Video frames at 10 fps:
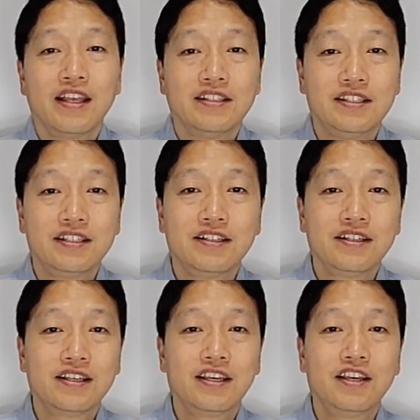
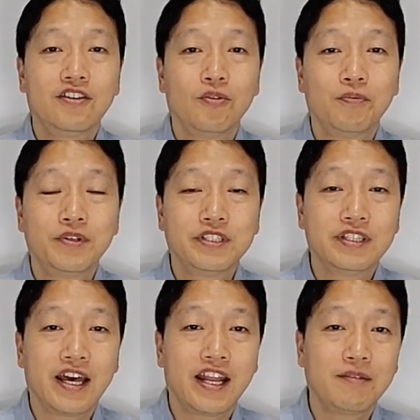지극히 높으신
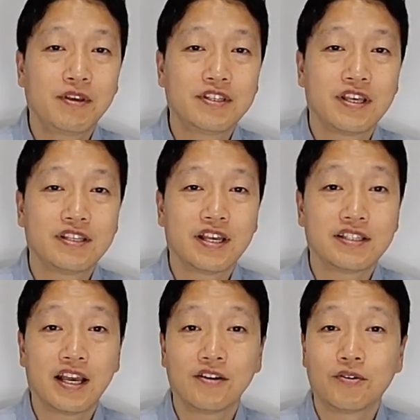하나님의
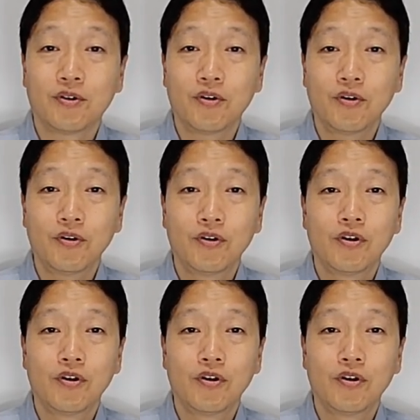제사장으로